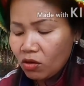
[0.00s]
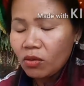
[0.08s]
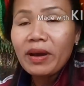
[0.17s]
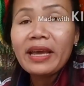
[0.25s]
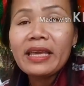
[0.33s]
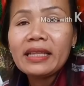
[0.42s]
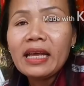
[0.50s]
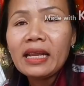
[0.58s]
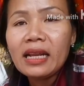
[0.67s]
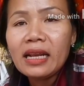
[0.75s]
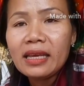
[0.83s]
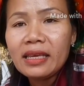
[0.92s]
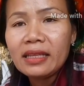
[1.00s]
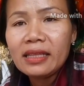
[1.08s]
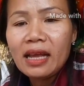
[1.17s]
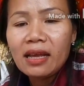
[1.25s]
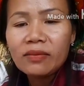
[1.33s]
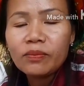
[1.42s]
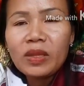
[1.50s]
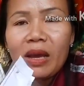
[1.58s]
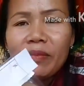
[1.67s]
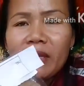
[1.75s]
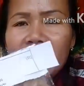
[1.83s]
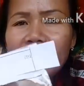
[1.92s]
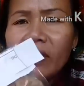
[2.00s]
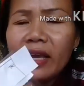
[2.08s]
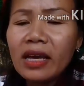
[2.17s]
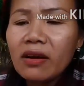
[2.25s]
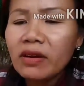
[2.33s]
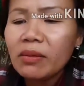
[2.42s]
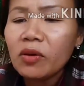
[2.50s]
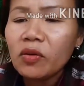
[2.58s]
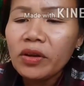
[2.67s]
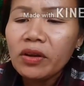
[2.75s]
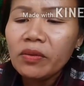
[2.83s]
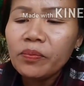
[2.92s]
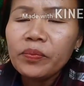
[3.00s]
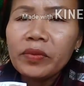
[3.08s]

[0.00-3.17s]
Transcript: ของมาให้ยายตานั่นแหละยายตาทำอย่างนี้ไว้ให้เขาเรียบร้อยเนาะ